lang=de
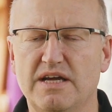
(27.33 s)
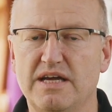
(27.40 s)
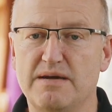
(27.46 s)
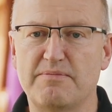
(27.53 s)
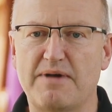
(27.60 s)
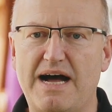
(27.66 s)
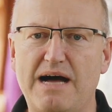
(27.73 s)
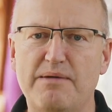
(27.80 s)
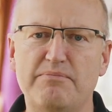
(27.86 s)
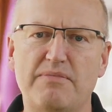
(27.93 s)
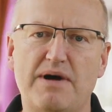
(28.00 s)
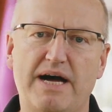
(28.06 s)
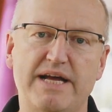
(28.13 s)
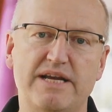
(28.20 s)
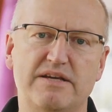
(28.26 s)
im Rahmen
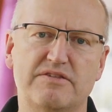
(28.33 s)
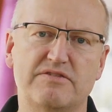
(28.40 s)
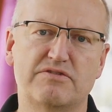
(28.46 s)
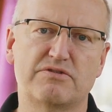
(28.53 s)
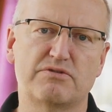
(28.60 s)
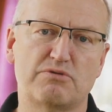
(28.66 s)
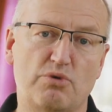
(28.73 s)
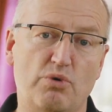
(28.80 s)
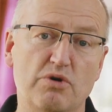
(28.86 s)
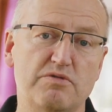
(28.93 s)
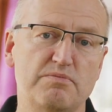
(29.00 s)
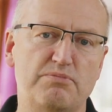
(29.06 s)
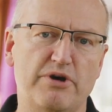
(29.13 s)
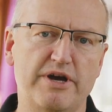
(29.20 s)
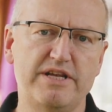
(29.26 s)
eines
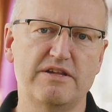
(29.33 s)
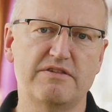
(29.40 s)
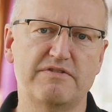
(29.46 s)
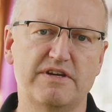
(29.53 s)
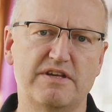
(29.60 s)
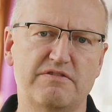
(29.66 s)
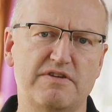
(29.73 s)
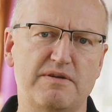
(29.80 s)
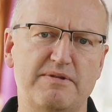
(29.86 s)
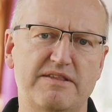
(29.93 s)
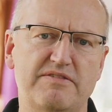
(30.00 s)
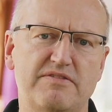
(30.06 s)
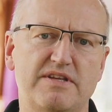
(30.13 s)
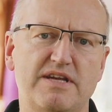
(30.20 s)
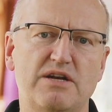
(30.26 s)
großen Projektes, welches wir im
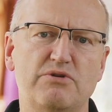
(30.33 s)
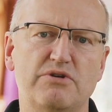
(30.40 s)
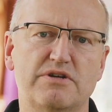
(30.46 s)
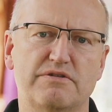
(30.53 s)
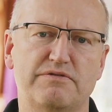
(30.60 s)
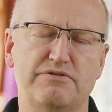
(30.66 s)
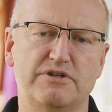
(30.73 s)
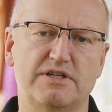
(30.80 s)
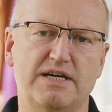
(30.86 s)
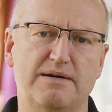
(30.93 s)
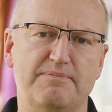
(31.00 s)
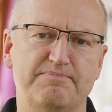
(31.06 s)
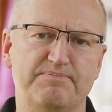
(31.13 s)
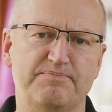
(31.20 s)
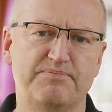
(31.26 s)
letzten Jahr durchgeführt haben.